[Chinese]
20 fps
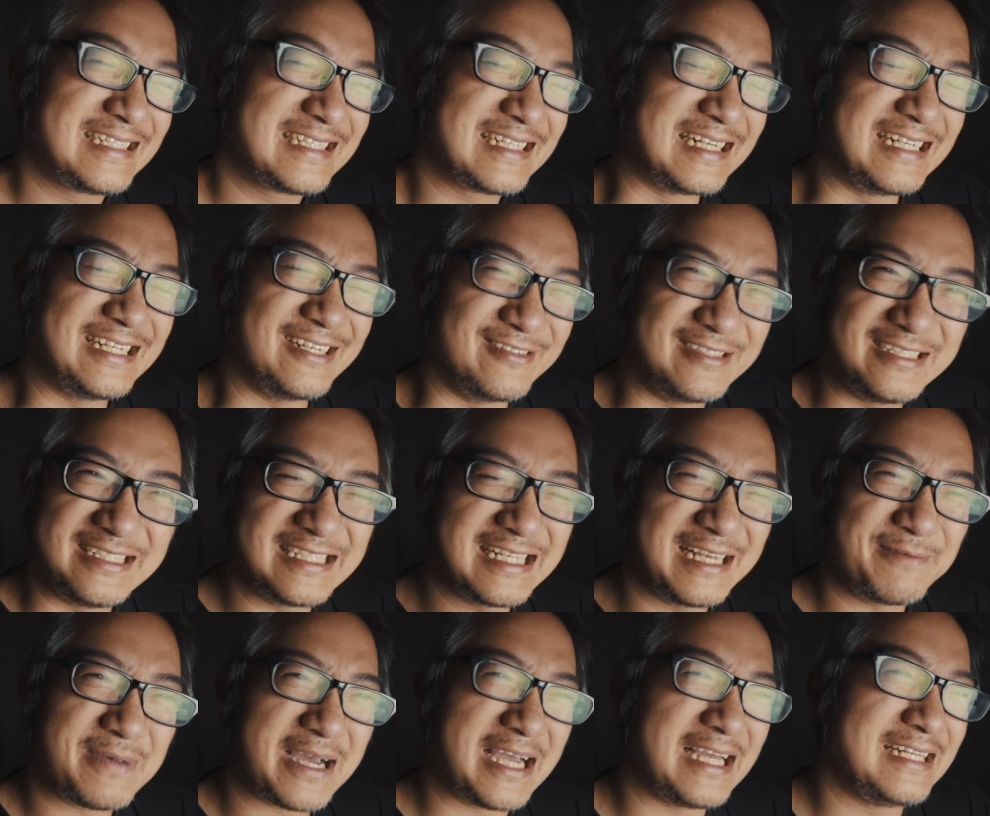可能有一集
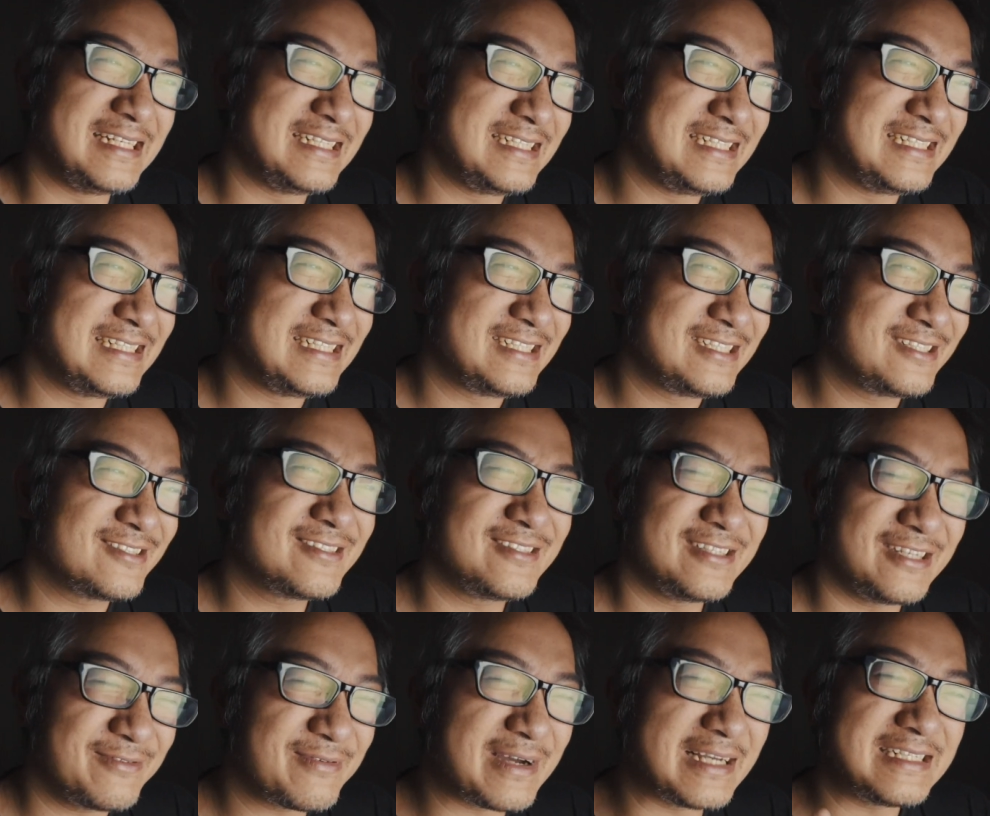在拍。就是
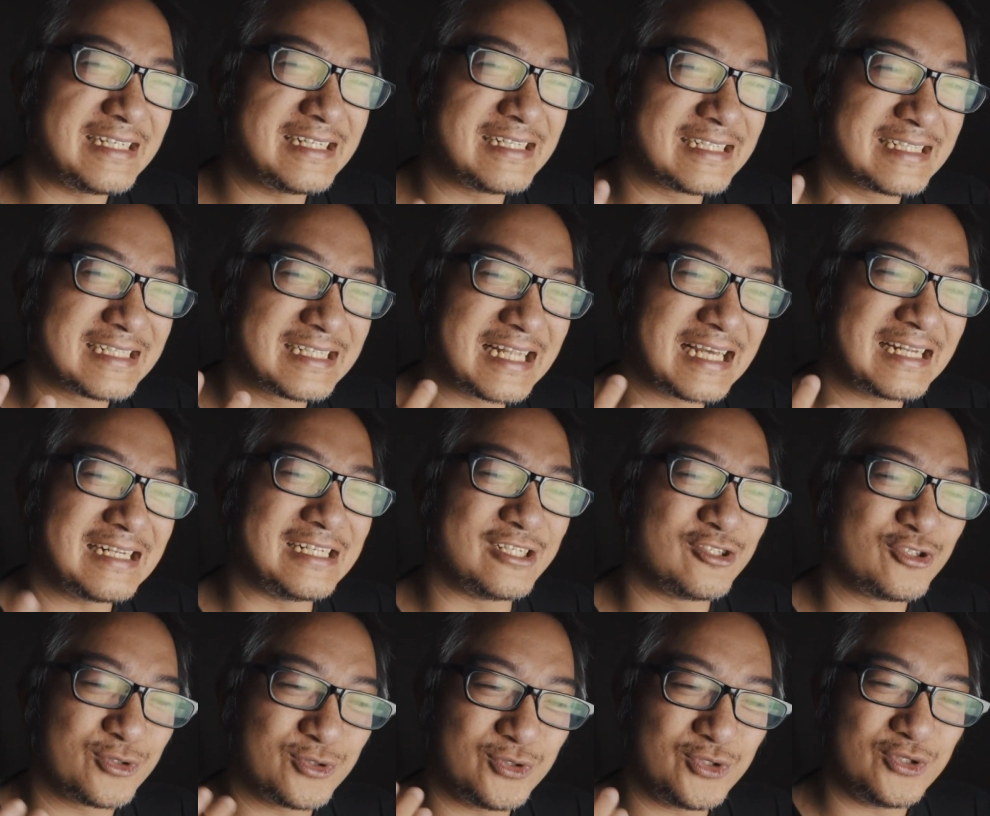你会发现，当你
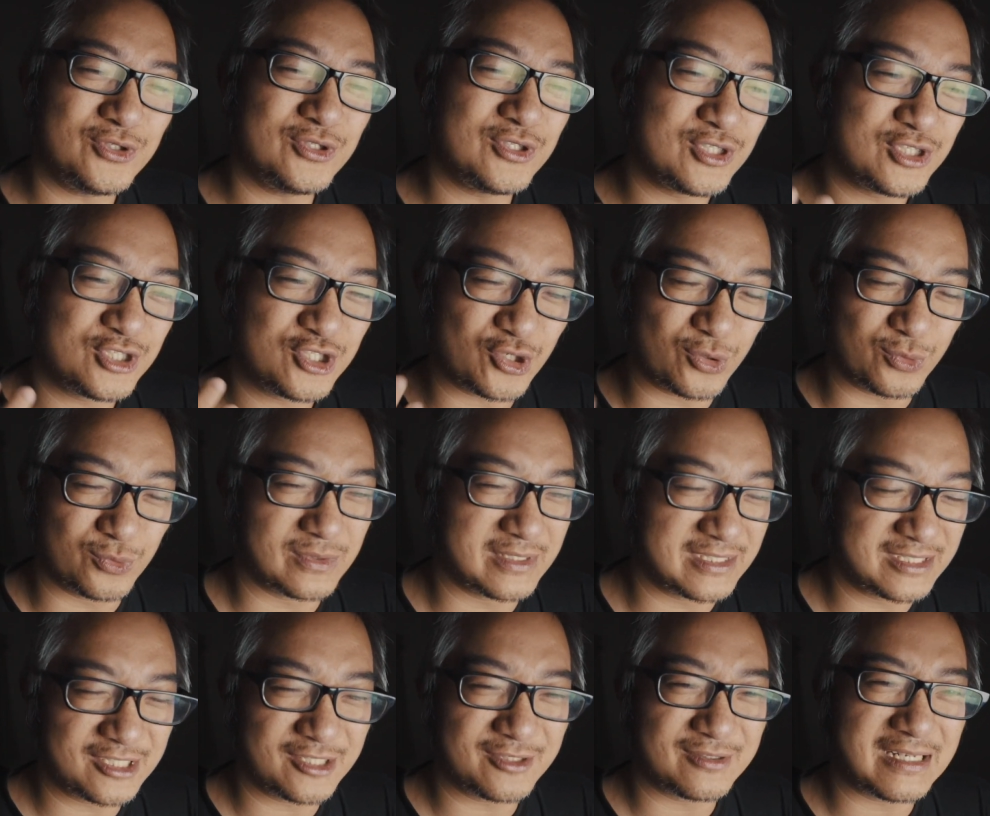出去走的
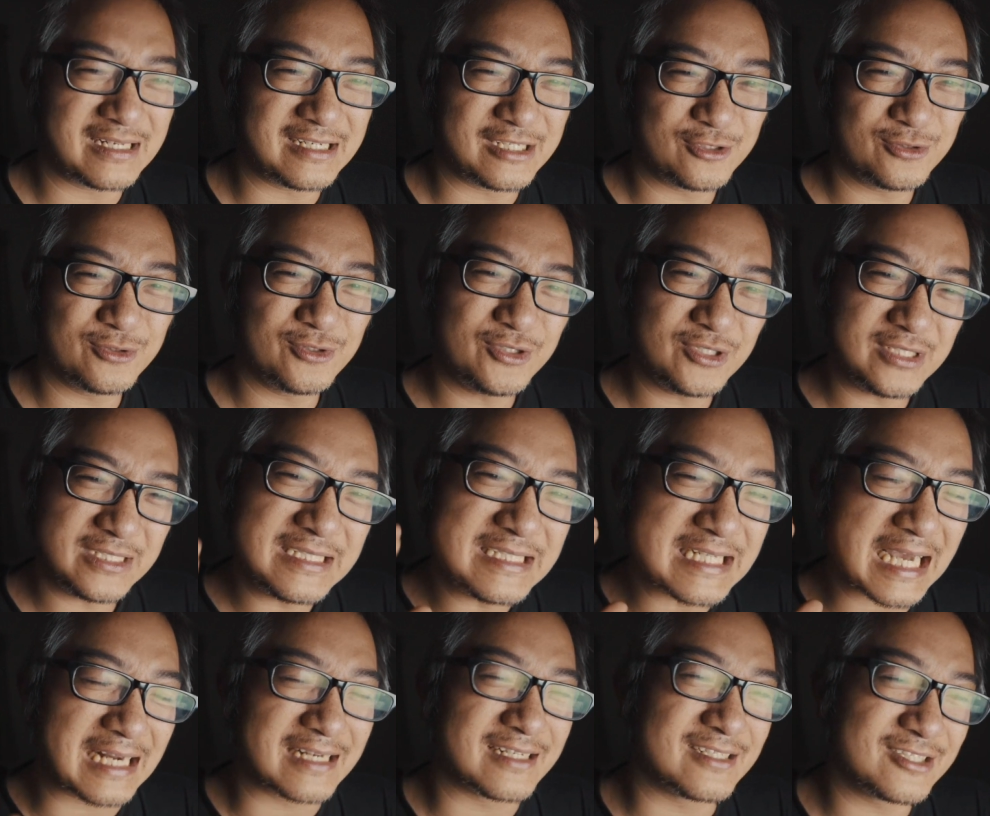时候，当你出去
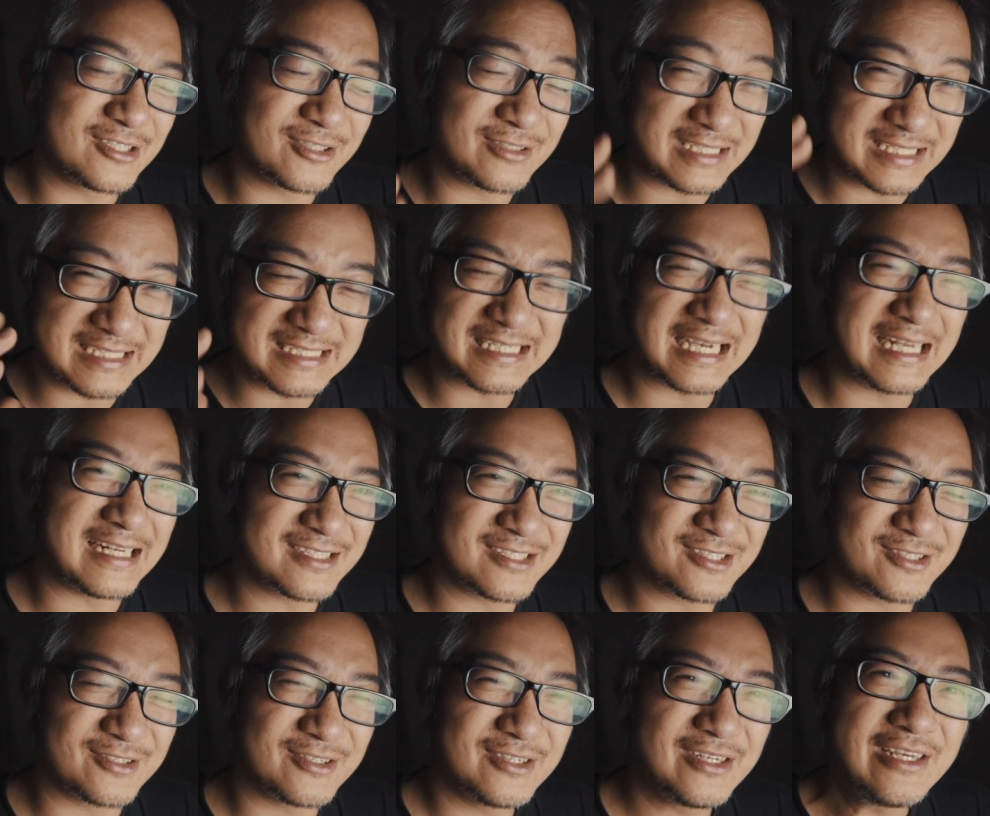想的时候、题材的
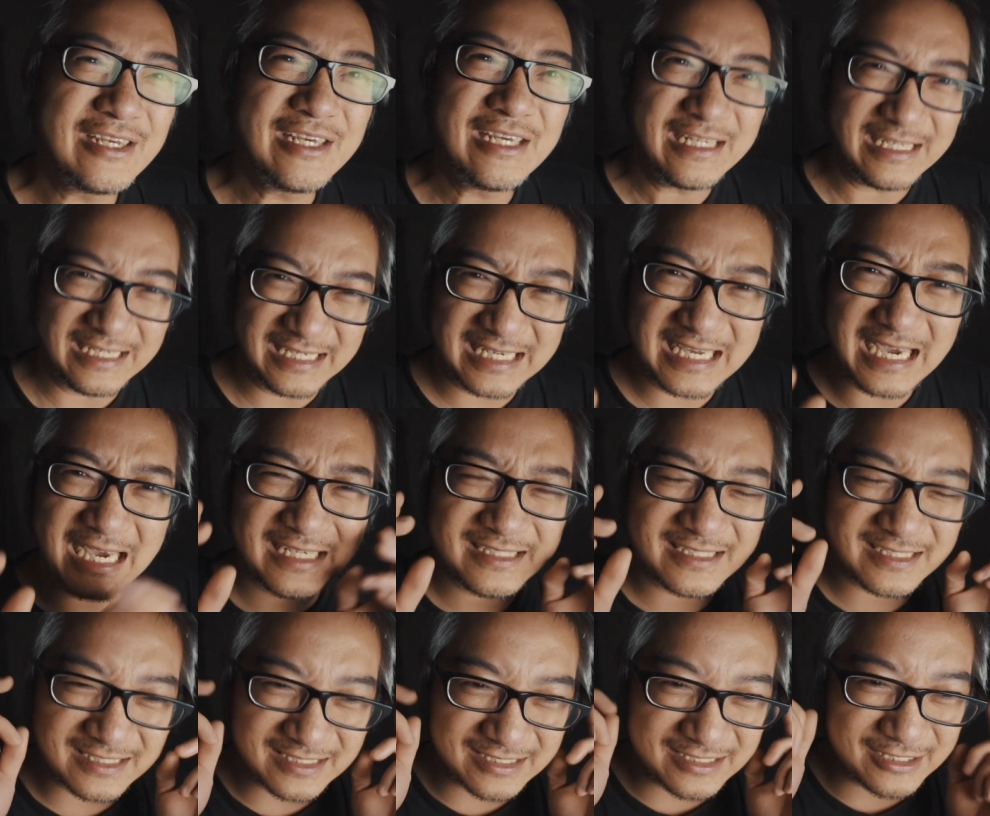时候，你开
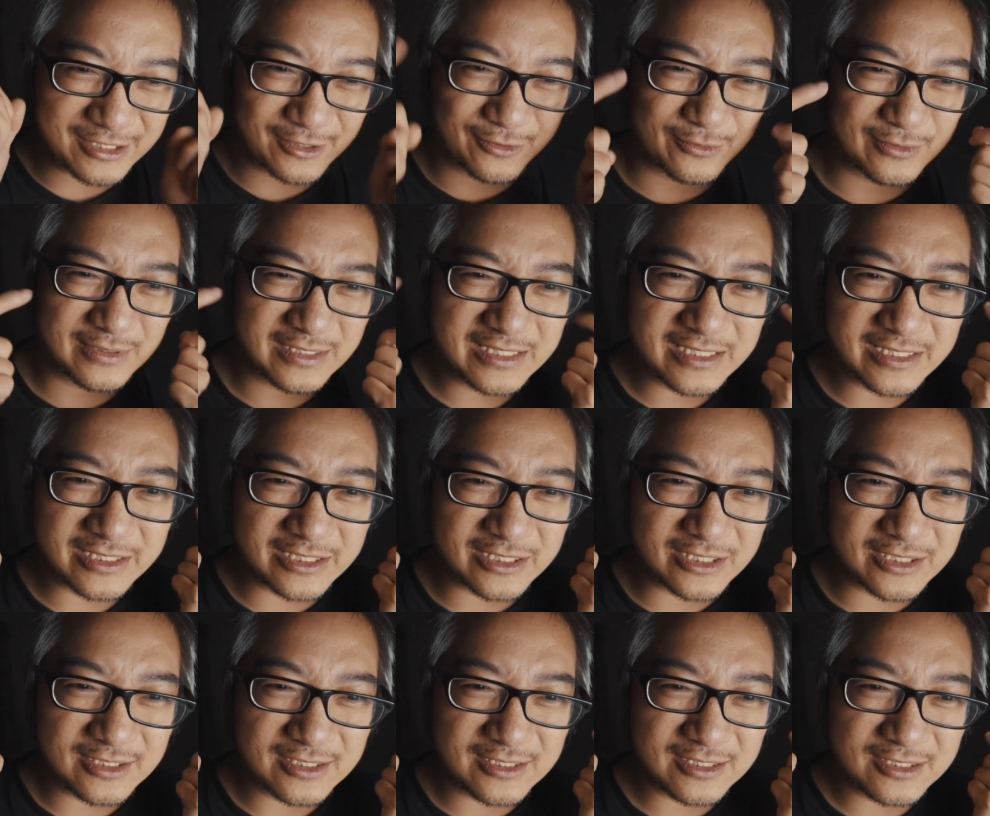始有一个
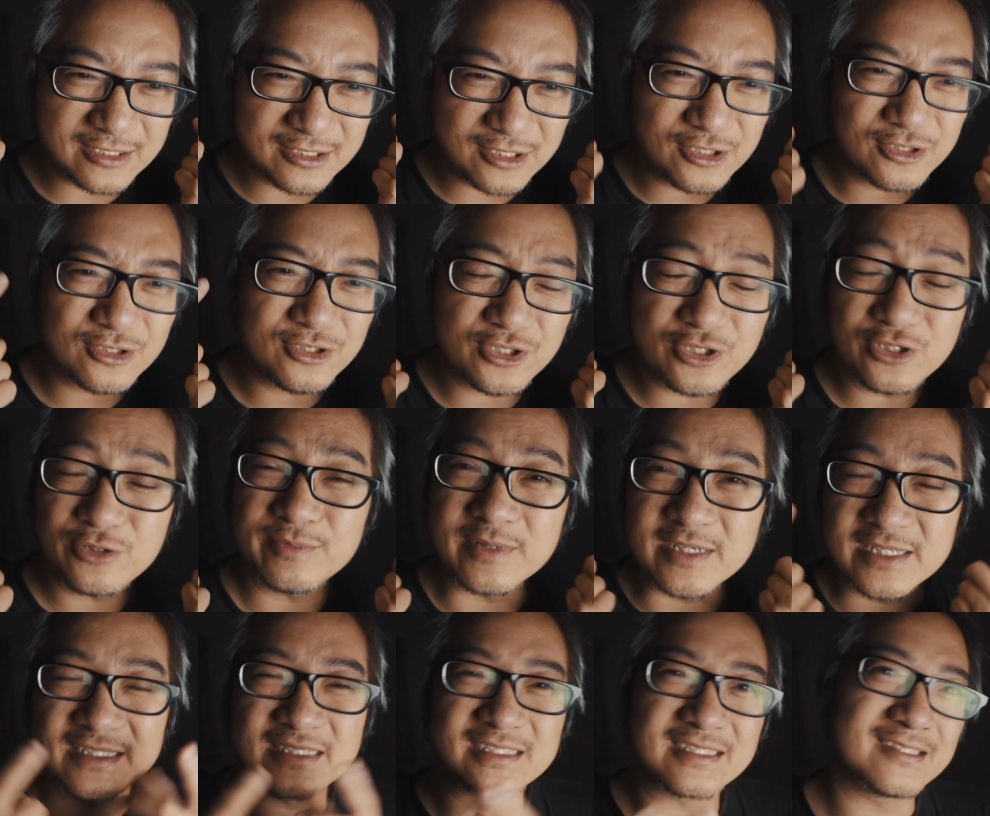
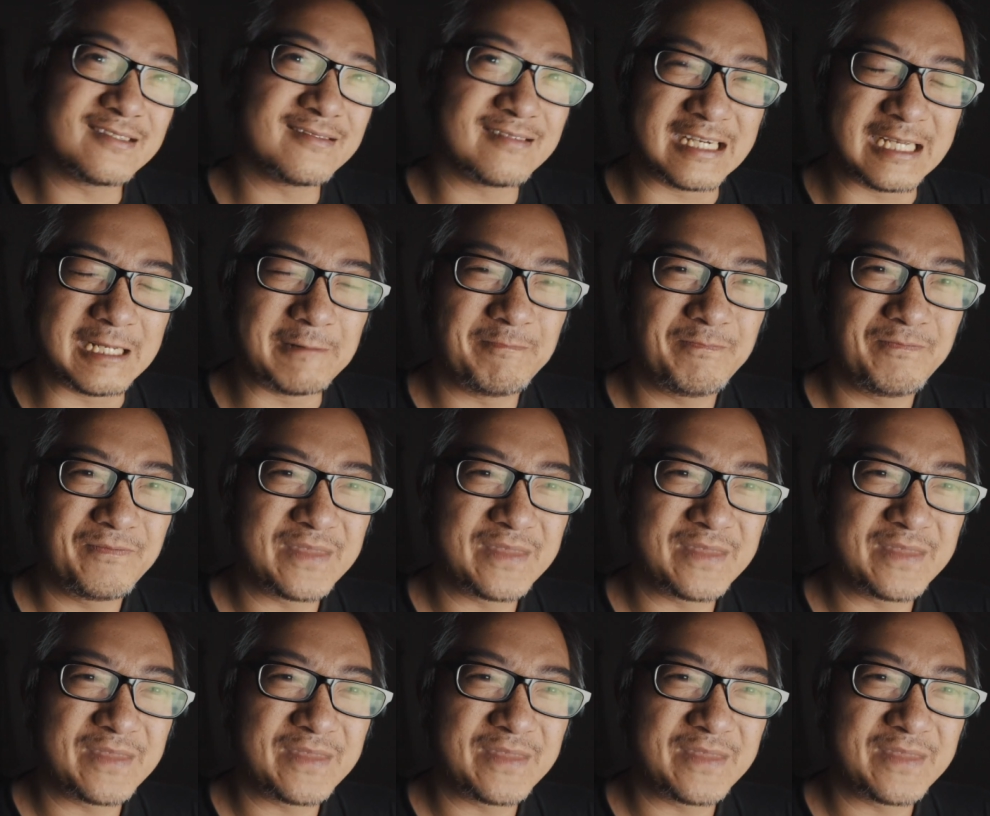YouTube 的思维。